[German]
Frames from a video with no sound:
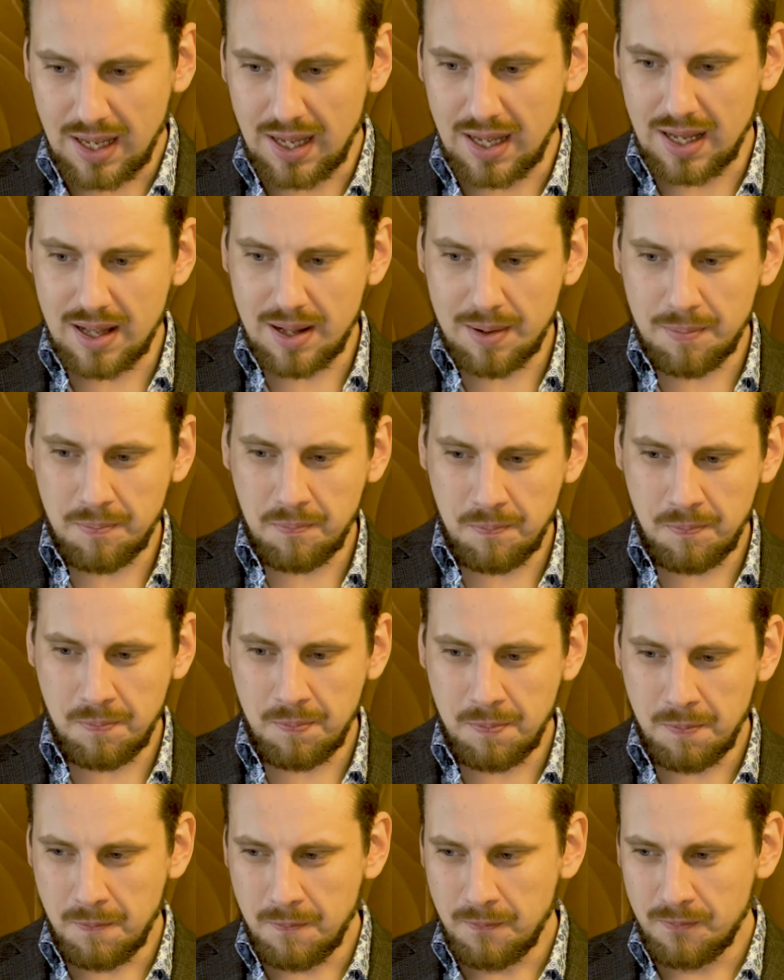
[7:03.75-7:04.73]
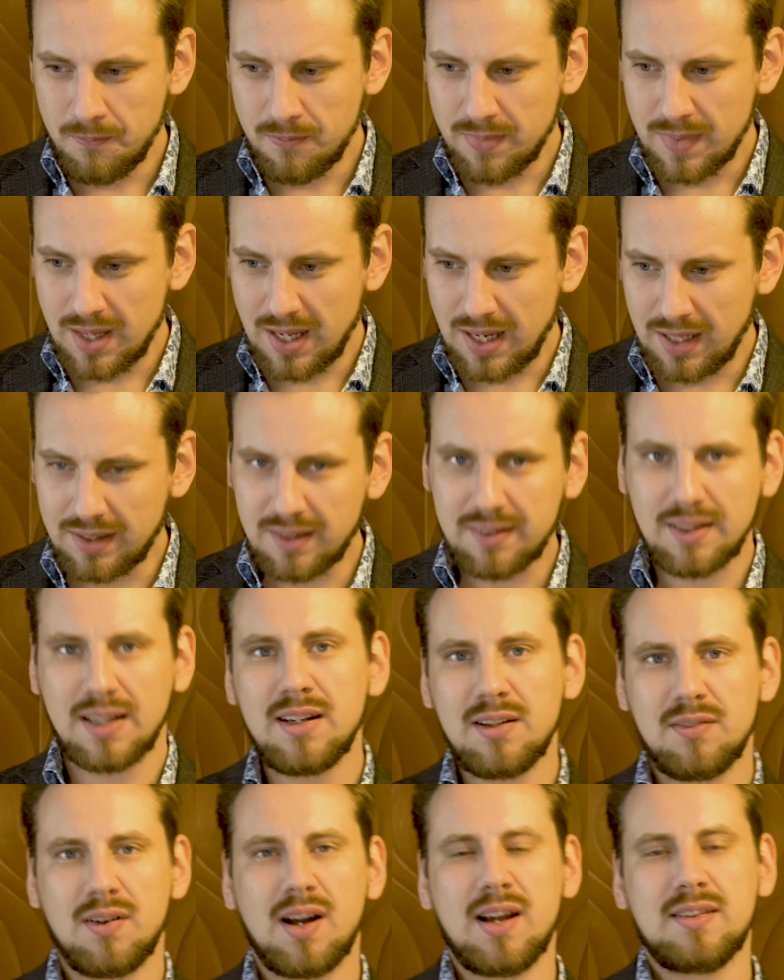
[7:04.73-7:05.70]
Ähm,
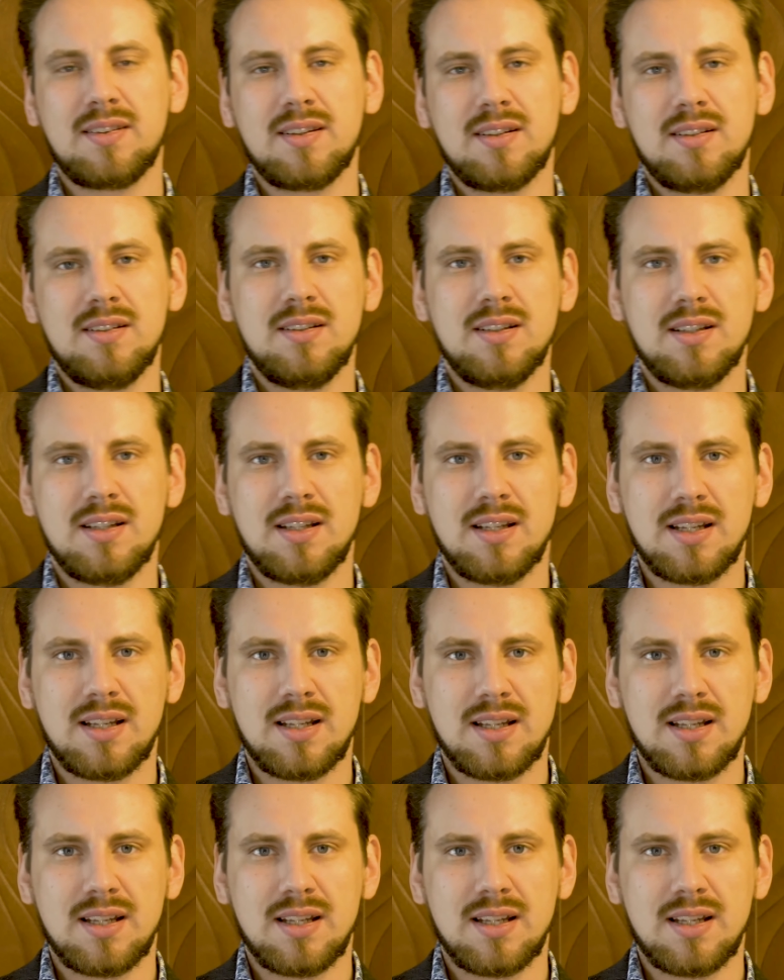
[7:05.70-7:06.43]
interessanterweise